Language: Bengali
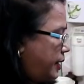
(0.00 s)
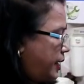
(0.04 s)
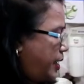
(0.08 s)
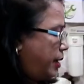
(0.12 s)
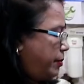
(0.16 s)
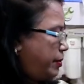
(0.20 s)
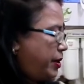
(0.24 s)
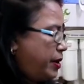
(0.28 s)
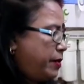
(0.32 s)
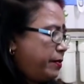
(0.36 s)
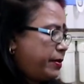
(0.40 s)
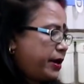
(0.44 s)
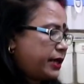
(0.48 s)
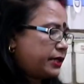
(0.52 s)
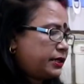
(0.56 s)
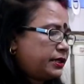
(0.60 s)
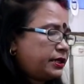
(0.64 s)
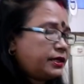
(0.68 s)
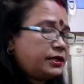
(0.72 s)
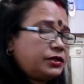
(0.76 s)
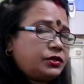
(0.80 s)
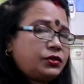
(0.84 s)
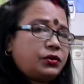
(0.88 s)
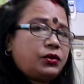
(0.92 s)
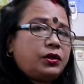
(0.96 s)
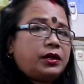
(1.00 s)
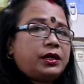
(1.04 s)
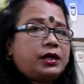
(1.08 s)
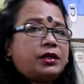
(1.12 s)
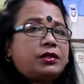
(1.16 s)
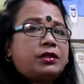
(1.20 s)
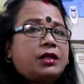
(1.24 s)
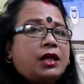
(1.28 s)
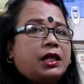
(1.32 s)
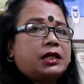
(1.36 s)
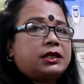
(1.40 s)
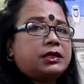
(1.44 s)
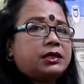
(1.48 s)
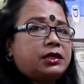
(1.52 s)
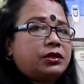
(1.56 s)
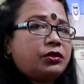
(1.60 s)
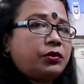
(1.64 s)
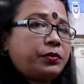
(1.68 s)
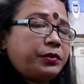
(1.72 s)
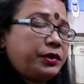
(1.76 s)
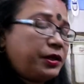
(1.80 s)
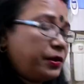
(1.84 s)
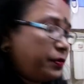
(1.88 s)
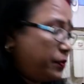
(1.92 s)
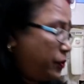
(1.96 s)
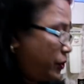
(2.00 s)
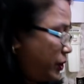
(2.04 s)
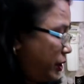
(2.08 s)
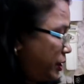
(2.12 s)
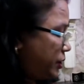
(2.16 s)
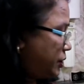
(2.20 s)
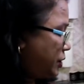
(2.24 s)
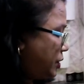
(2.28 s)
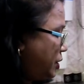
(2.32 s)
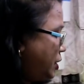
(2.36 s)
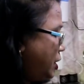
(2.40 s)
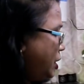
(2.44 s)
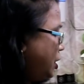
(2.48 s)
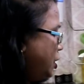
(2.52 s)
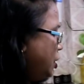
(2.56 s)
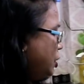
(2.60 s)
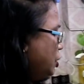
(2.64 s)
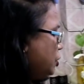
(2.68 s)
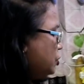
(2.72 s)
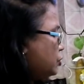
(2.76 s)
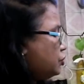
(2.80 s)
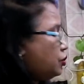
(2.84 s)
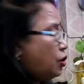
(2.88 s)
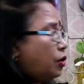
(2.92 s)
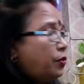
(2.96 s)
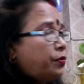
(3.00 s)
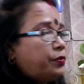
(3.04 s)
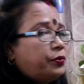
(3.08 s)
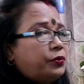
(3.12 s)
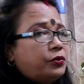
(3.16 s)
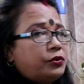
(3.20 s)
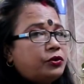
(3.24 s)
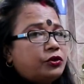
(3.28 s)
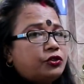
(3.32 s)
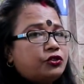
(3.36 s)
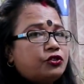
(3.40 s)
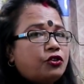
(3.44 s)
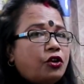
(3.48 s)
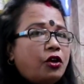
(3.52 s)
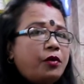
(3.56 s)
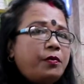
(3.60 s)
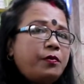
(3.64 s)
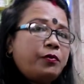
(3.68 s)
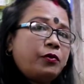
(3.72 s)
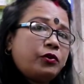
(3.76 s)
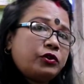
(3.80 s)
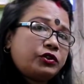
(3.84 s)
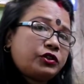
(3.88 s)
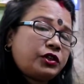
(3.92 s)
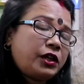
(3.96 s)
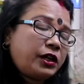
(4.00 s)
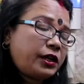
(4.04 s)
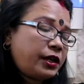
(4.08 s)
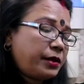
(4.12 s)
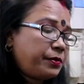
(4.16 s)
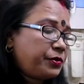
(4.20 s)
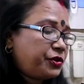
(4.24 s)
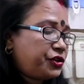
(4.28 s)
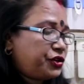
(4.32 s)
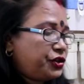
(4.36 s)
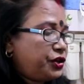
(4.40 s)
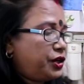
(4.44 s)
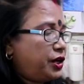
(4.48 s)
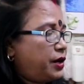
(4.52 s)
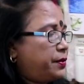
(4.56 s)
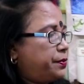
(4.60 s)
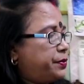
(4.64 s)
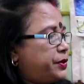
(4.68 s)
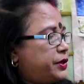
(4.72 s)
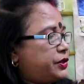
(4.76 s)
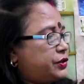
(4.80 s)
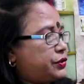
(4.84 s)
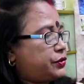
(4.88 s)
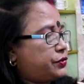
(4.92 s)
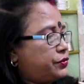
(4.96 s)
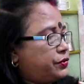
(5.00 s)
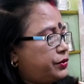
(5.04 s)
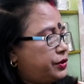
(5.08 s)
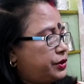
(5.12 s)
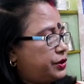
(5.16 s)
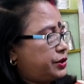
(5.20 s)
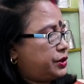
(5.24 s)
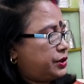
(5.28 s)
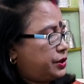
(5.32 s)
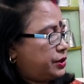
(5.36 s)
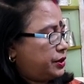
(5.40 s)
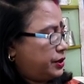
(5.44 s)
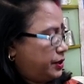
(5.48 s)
আমি এই মাছের ঝোলে কিন্তু আজকে তোমাদের বলেছি সম্পূর্ণ সব মশলাকে আমি শিলে পেস্ট করেছি